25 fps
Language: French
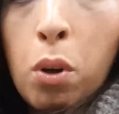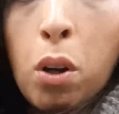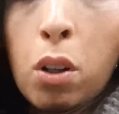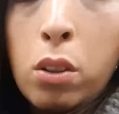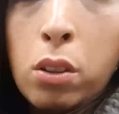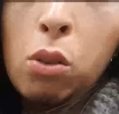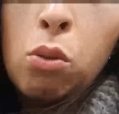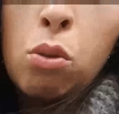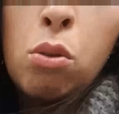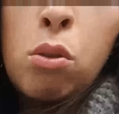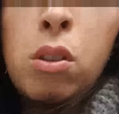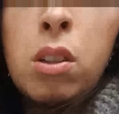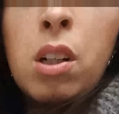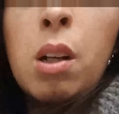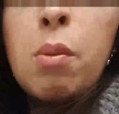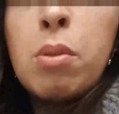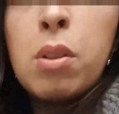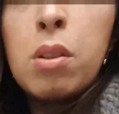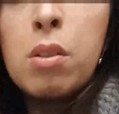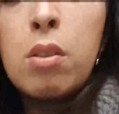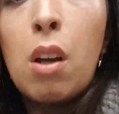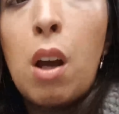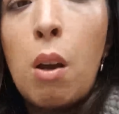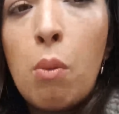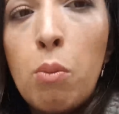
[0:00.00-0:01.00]
prendre des toutes simples,
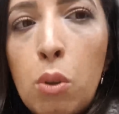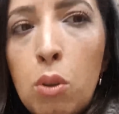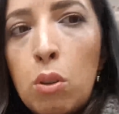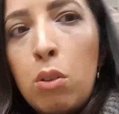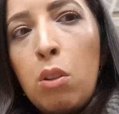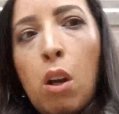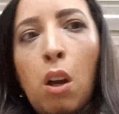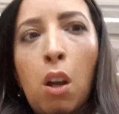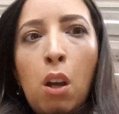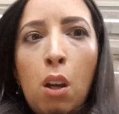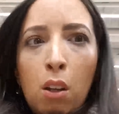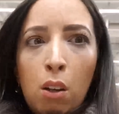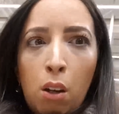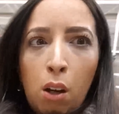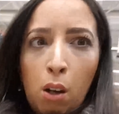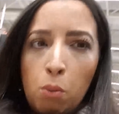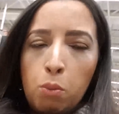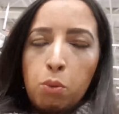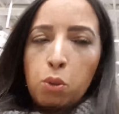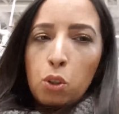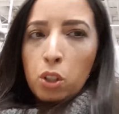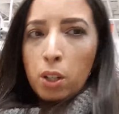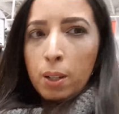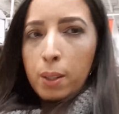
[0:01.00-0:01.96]
ce sera mieux. En plus,